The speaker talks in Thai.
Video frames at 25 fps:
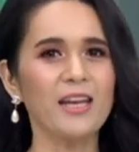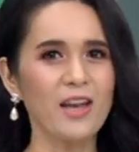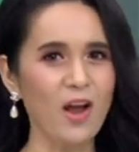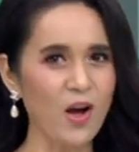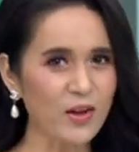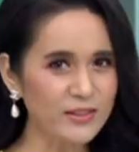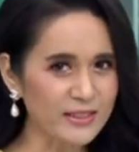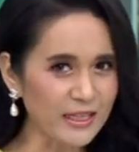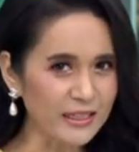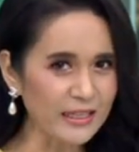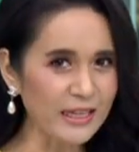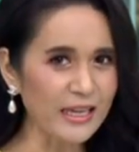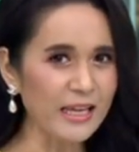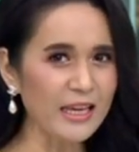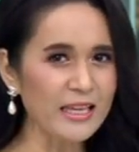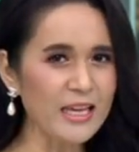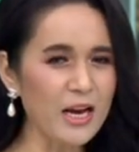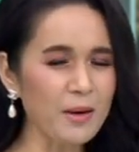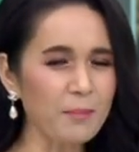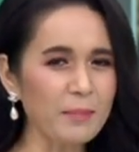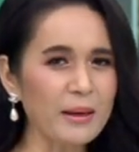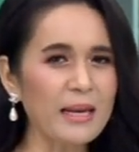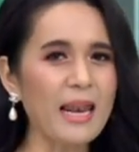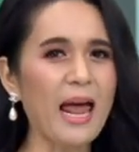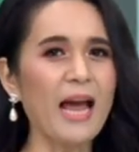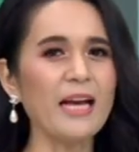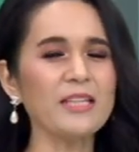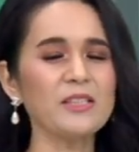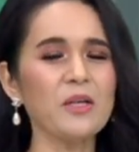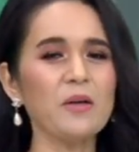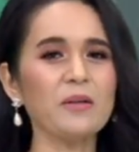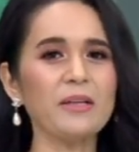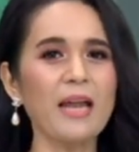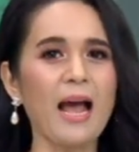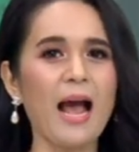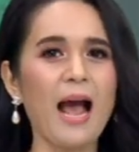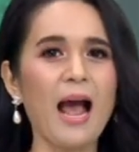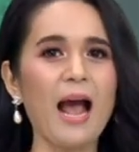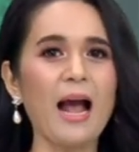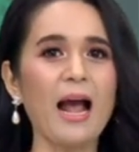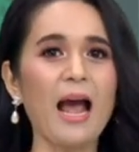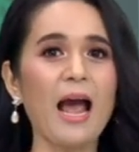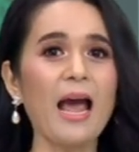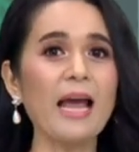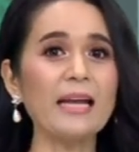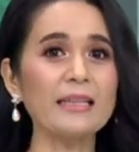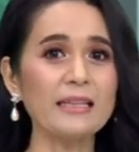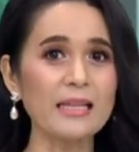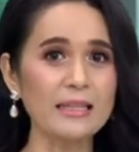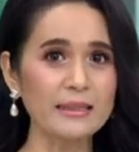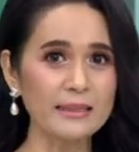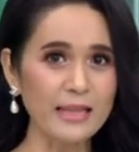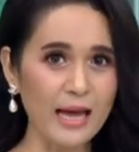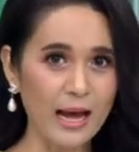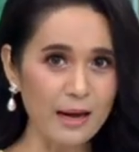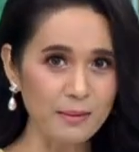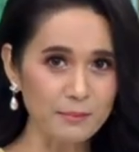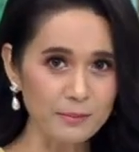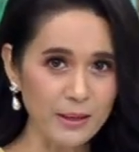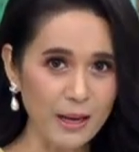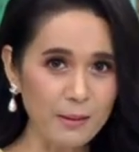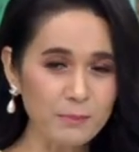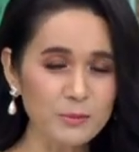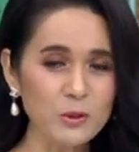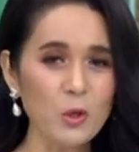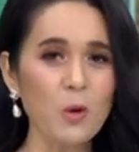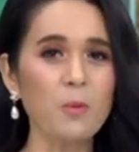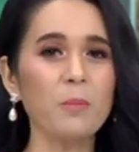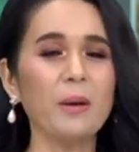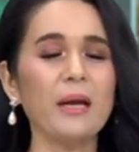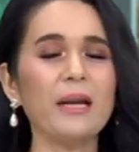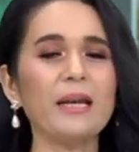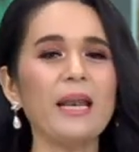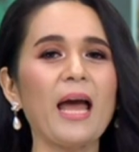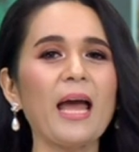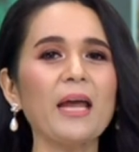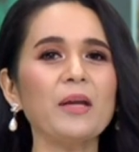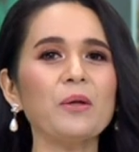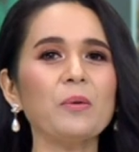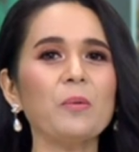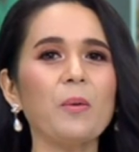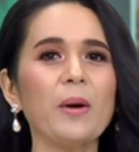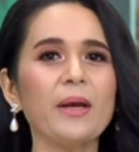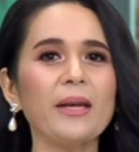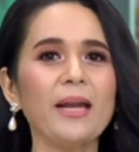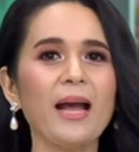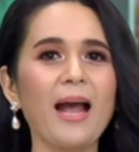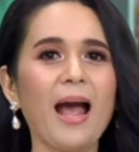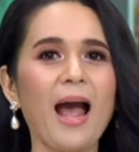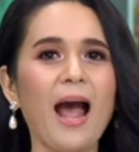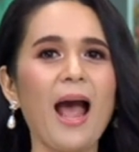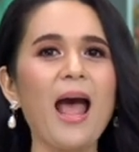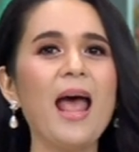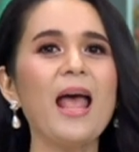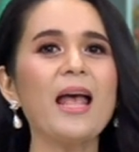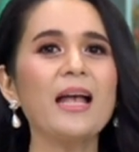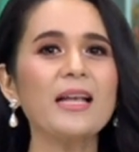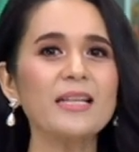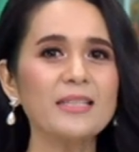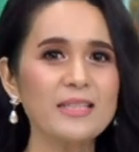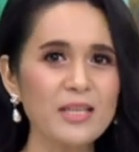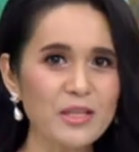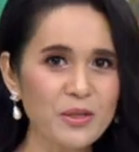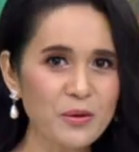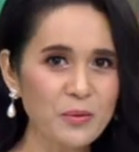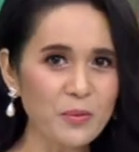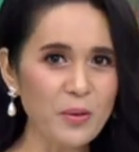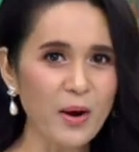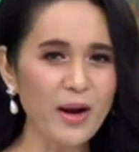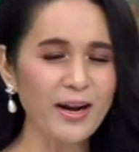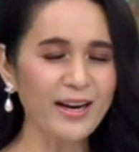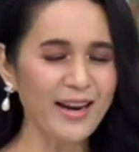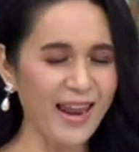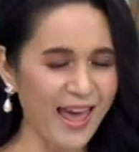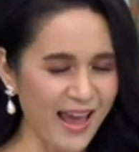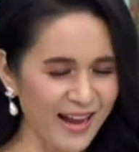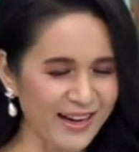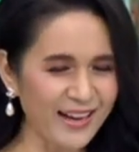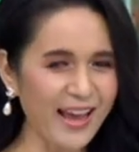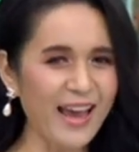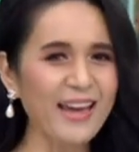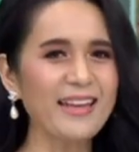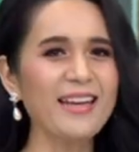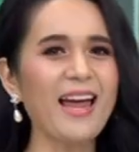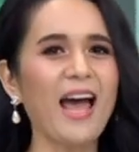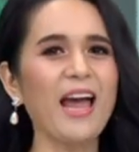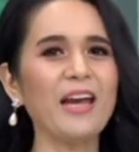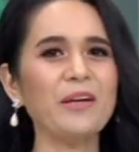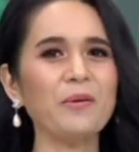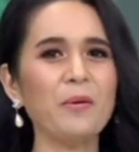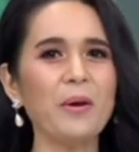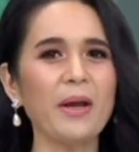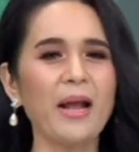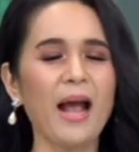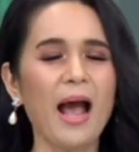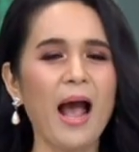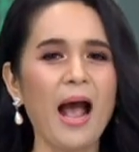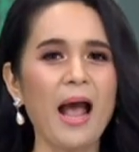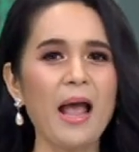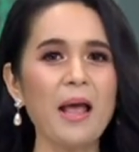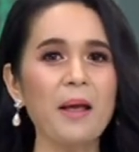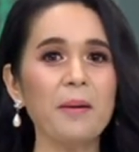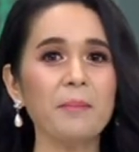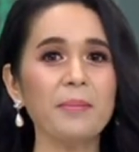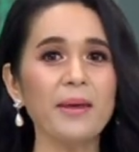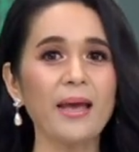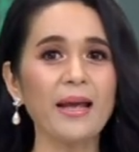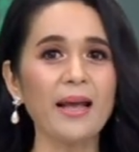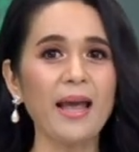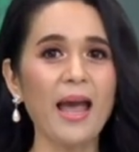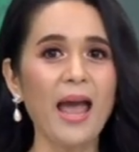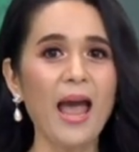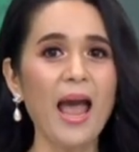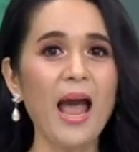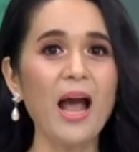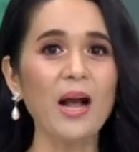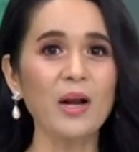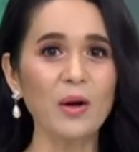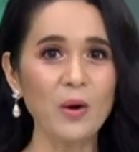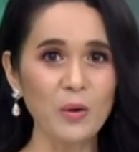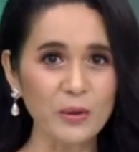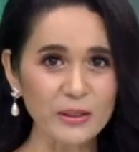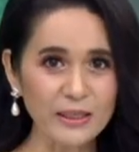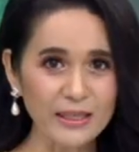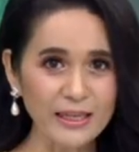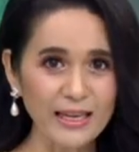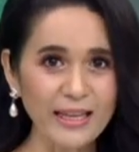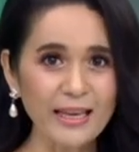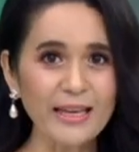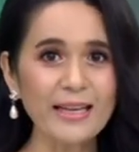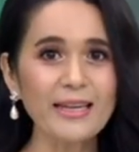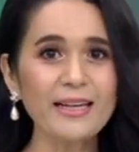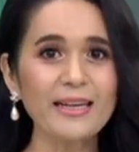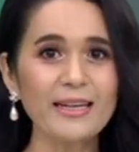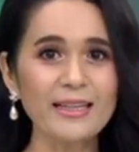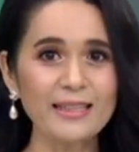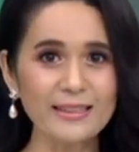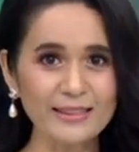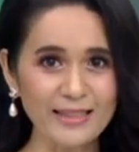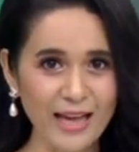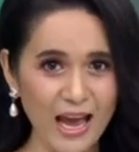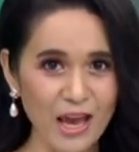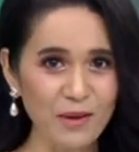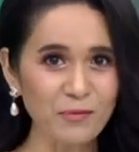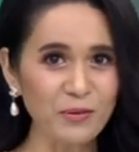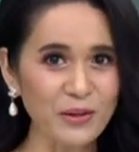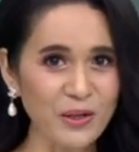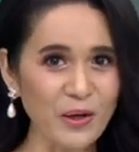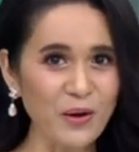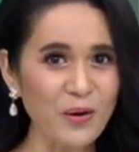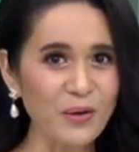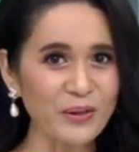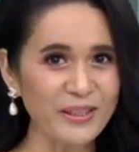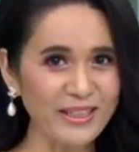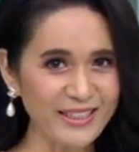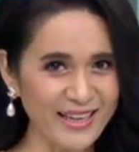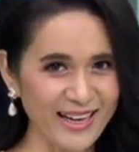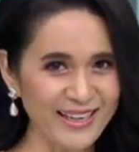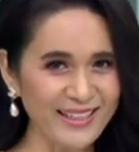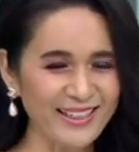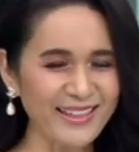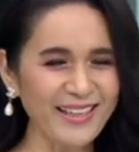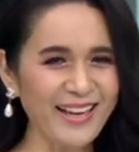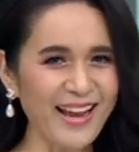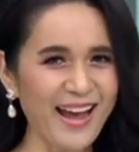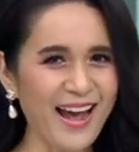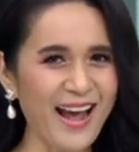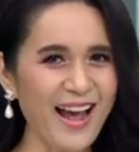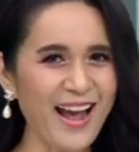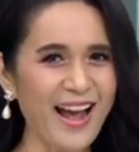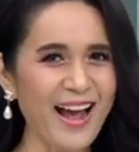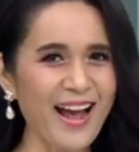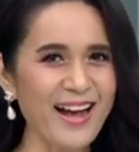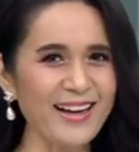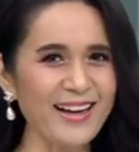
นอกจากนี้ยังมีหลายช่องทางให้ติดตามรับชมกันได้ด้วยนะคะ สะดวกและง่ายดายด้วยค่ะ เพียงแค่กดลิงก์ใต้วิดีโอนี้ได้เลยค่ะ